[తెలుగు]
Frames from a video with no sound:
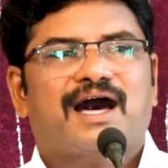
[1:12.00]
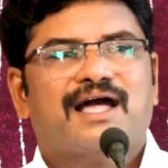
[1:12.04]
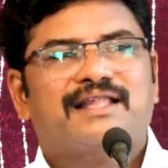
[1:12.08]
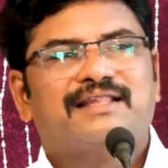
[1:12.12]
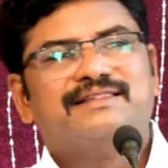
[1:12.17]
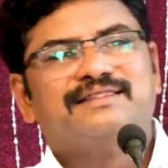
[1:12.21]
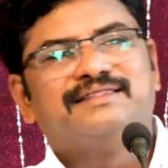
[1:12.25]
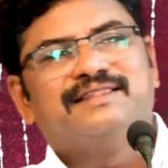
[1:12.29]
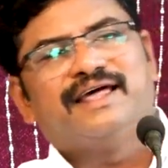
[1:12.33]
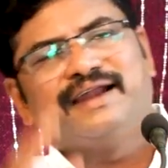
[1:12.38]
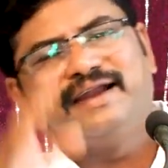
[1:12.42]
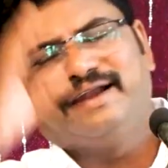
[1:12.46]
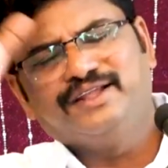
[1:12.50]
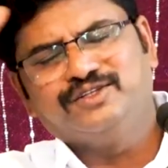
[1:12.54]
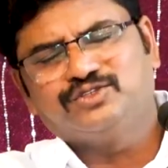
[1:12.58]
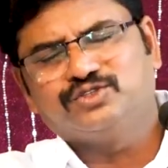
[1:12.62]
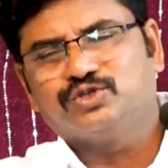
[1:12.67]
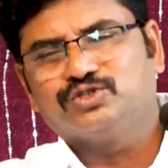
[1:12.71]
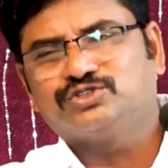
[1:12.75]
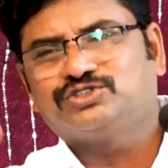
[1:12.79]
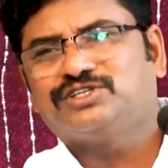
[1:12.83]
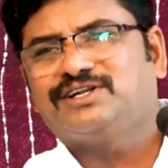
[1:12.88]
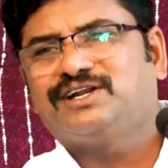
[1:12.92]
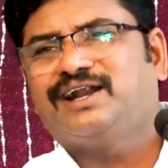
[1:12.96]
అందరినీ
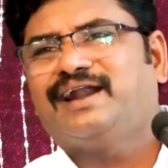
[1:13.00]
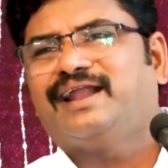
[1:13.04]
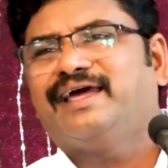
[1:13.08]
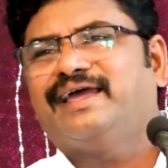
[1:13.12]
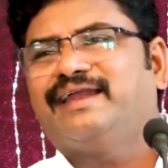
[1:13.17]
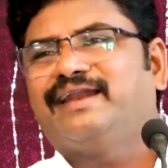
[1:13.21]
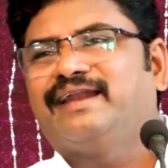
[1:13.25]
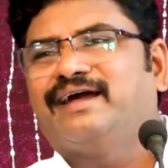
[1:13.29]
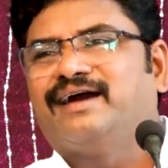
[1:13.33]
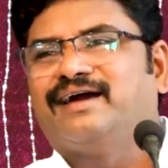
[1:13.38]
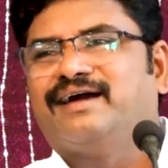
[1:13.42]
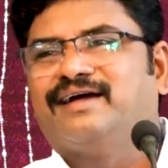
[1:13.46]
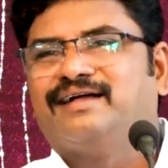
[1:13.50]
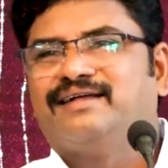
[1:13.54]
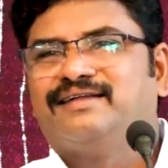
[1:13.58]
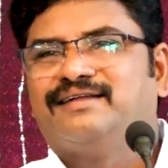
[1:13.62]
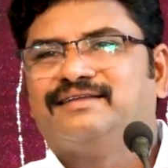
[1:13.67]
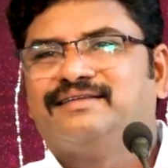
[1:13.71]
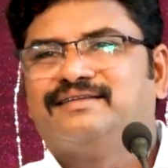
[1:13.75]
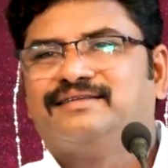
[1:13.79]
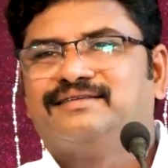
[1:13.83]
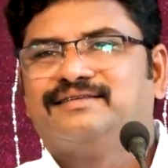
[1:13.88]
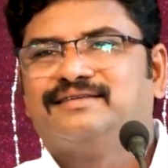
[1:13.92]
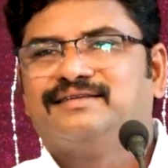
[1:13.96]
చూస్తున్నాడు ఆయన
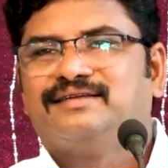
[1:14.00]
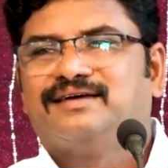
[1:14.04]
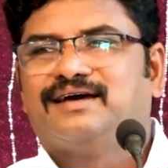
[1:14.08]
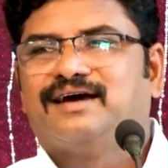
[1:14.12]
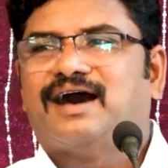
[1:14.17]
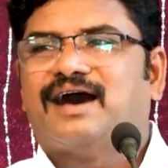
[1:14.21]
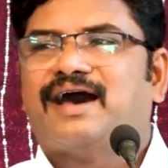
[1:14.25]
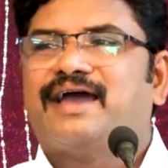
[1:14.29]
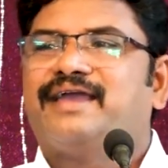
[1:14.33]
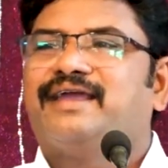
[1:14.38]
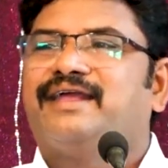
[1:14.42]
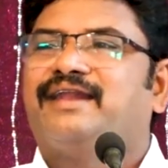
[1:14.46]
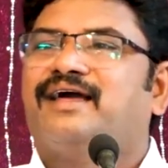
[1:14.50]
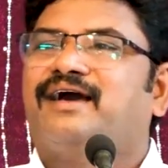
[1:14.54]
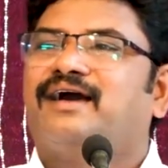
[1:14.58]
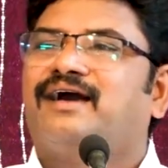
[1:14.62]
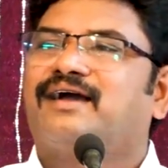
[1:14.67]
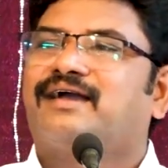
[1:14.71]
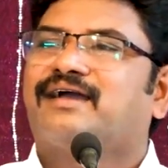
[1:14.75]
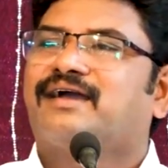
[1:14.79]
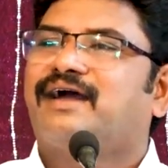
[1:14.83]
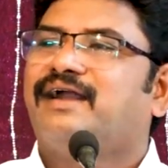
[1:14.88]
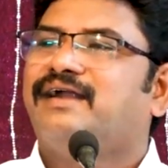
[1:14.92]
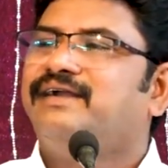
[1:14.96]
ఆయన
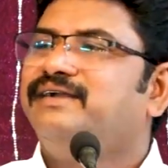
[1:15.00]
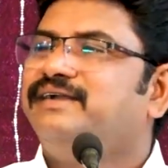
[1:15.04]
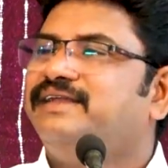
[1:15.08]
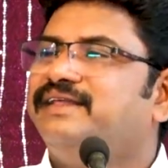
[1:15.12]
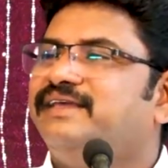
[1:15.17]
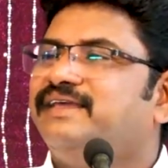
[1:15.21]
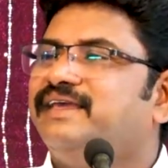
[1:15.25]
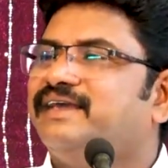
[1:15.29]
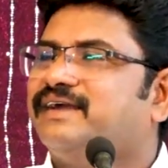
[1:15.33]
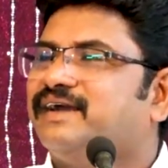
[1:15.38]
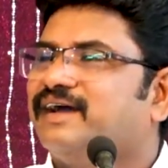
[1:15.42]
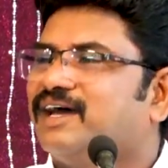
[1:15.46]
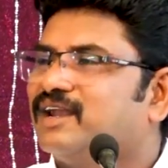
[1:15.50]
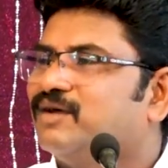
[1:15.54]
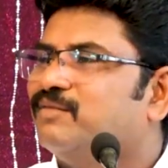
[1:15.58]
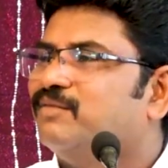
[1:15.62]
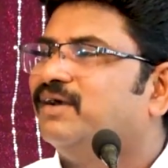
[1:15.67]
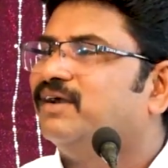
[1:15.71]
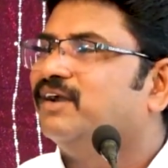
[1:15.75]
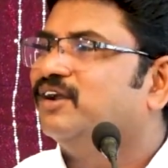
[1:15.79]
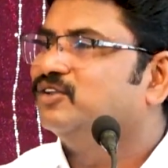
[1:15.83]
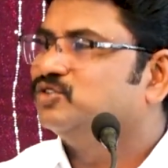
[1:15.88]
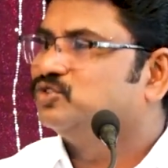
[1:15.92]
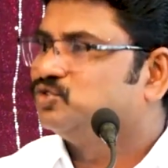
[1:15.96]
కంటికి
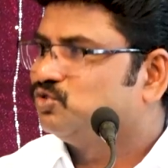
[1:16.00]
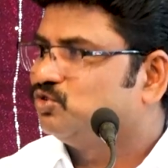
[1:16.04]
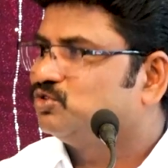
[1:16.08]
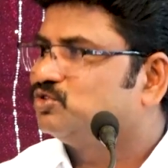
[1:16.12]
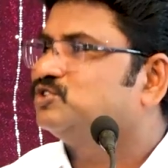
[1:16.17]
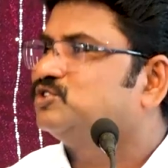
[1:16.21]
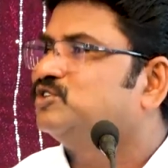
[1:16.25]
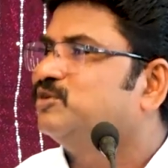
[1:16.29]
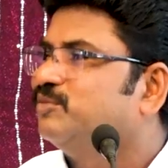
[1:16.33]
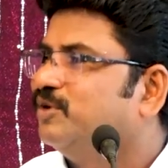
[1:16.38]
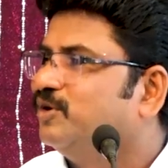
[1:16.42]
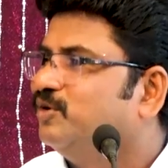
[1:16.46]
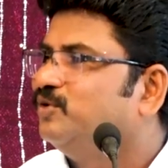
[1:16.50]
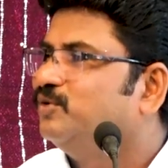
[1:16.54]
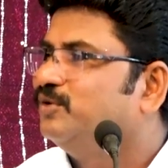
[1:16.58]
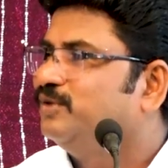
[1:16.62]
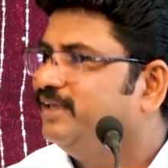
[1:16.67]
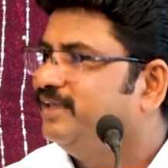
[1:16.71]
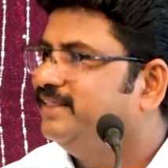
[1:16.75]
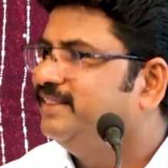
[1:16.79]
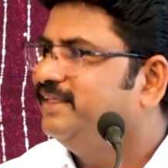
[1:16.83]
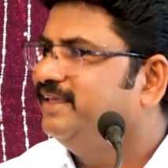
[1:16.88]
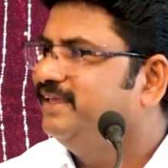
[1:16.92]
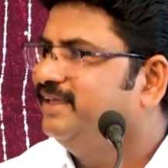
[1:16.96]
కనబడని సృష్టం అంటూ
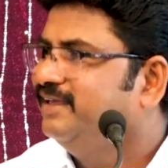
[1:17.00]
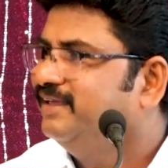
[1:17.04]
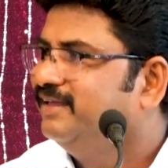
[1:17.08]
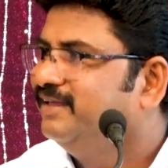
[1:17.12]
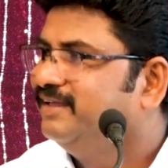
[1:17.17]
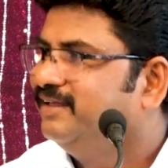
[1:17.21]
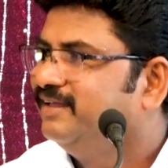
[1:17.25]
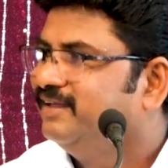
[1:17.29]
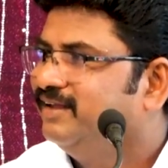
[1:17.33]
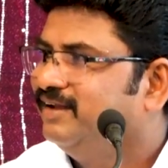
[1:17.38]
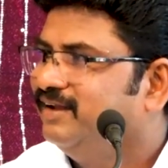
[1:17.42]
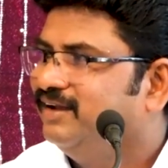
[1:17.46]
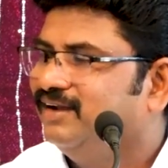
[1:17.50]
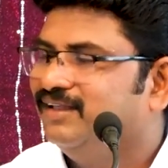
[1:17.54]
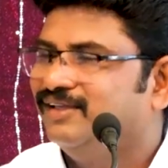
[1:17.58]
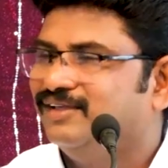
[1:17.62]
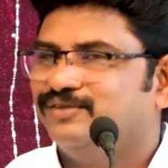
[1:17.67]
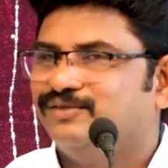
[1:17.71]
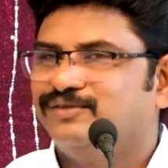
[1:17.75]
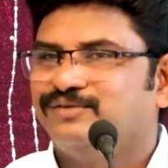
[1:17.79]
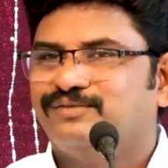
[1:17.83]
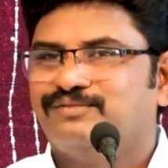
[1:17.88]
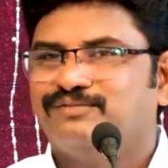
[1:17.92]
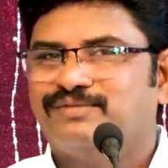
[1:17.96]
ఏది
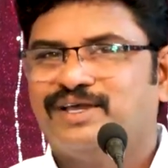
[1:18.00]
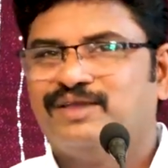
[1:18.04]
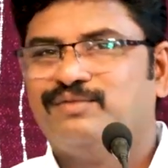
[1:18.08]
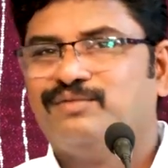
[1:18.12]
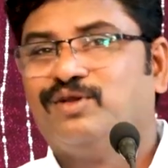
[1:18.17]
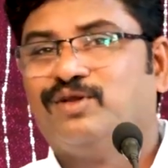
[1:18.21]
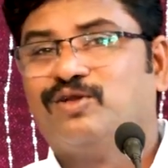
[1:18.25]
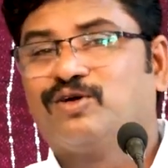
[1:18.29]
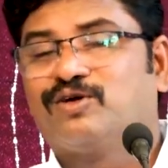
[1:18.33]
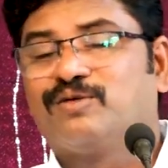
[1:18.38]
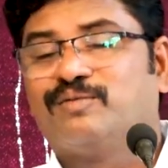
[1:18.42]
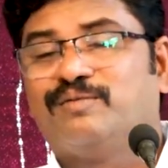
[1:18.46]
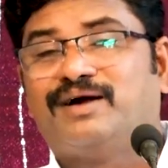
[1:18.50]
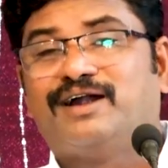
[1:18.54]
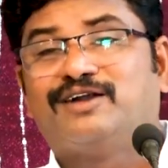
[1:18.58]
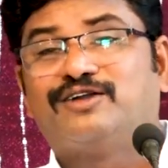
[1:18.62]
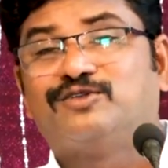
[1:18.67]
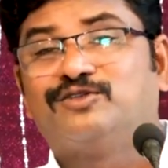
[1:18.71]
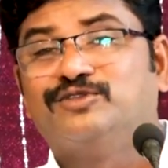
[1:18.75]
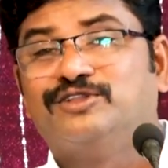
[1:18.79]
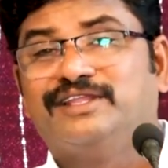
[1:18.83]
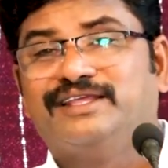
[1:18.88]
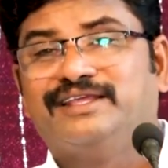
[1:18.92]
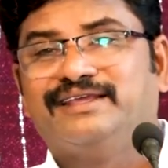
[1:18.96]
లేదు బైబిల్లో ఒక మాట
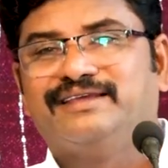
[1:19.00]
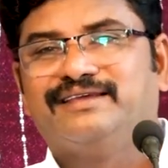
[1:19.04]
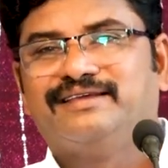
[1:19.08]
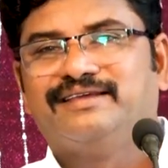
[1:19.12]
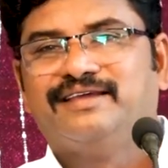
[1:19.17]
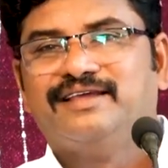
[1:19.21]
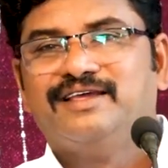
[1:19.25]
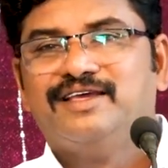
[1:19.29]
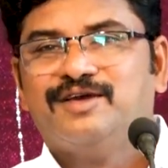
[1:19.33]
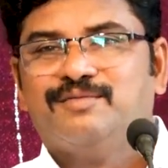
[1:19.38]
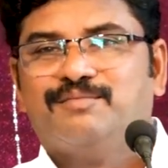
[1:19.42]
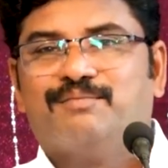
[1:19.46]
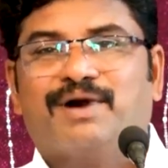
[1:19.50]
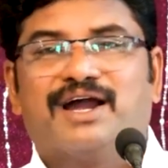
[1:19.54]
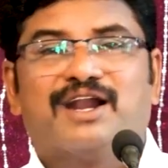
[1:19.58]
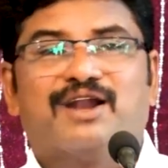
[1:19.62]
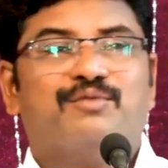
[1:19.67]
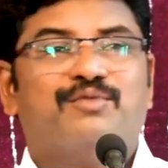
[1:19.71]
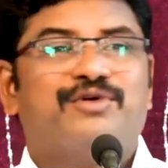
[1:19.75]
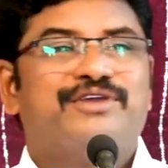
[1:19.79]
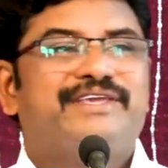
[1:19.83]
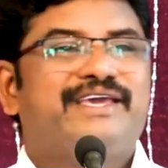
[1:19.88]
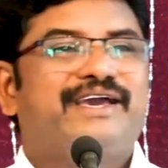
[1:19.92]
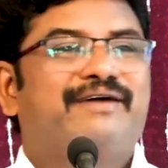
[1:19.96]
ఉంది
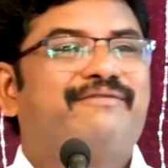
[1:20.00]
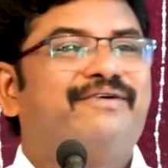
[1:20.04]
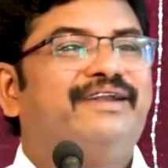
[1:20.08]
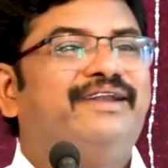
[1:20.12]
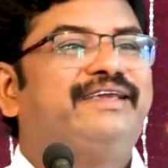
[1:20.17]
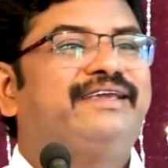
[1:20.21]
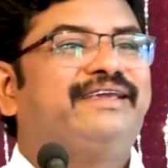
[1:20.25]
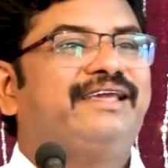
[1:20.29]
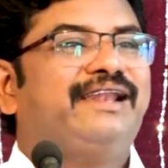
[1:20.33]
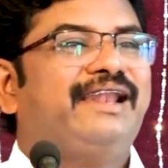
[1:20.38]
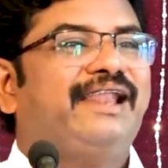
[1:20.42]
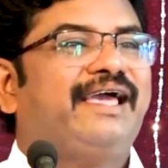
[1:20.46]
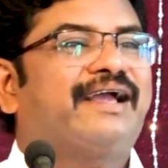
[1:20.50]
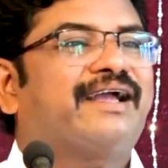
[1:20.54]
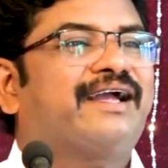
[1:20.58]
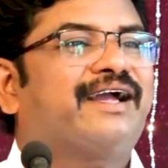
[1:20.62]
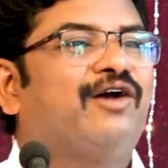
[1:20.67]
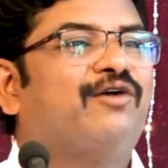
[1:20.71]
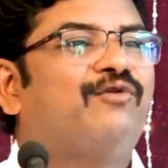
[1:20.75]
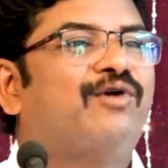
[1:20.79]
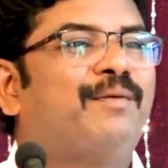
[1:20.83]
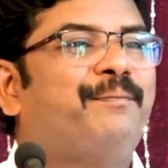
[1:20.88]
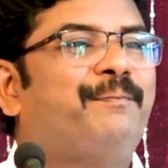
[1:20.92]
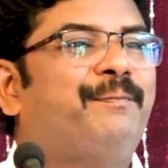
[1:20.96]
మనము ఎవనికి లెక్క
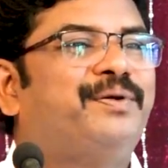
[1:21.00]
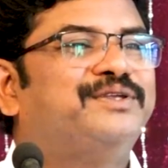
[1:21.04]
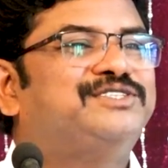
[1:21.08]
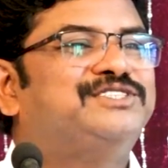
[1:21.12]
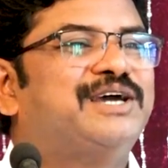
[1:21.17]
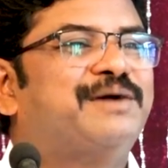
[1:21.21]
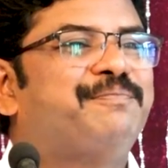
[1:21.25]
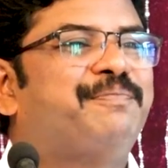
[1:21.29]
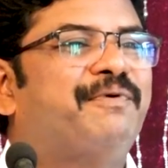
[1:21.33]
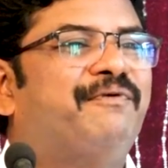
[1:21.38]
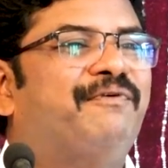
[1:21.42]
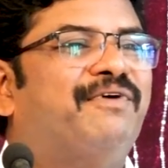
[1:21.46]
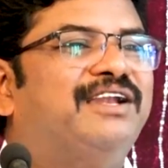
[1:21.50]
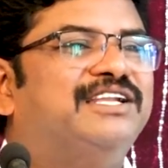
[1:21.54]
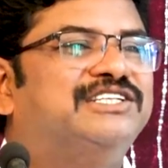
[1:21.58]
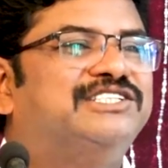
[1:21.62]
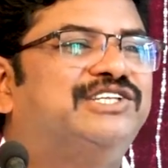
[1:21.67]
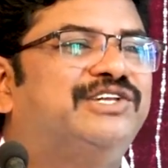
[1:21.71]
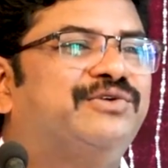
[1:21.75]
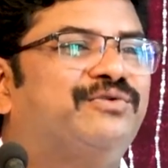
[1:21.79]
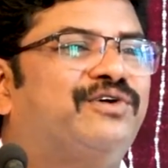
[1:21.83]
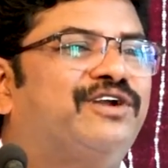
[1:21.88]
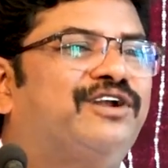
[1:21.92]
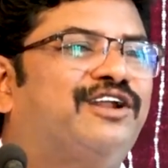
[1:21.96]
ఒప్ప
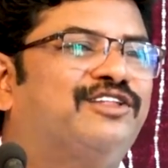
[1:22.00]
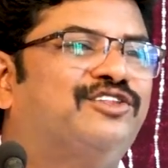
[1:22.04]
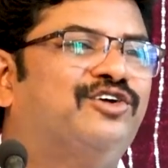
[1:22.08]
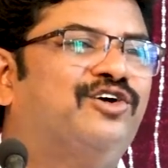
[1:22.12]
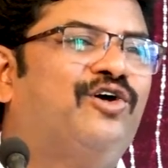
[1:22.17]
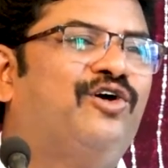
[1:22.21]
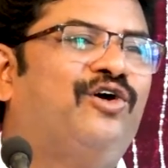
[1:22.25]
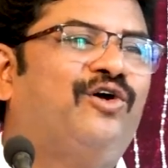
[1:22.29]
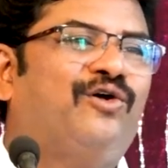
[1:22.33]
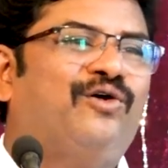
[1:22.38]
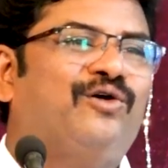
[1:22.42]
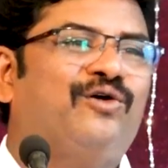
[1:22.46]
చెప్పవలసి ఉన్నదో